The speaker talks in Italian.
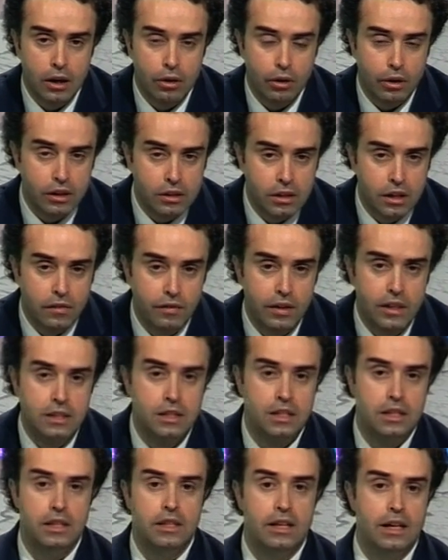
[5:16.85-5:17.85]
con i
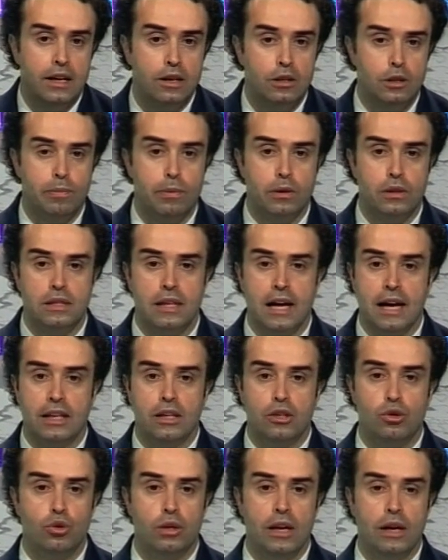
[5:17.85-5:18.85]
servizi di Daniele
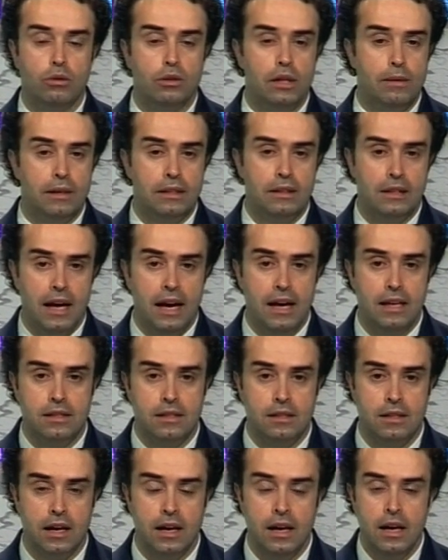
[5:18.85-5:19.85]
Sborzacchi, Giuliano De
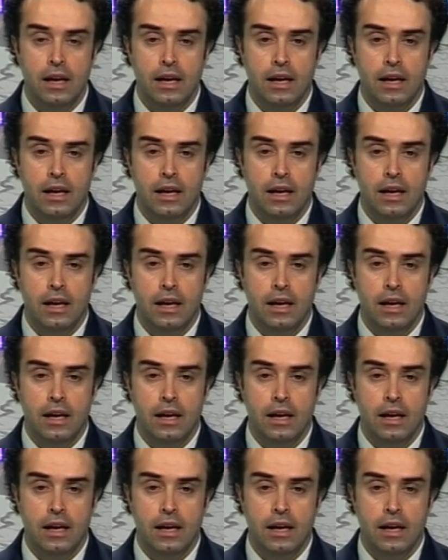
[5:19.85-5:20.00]
Matteis eh,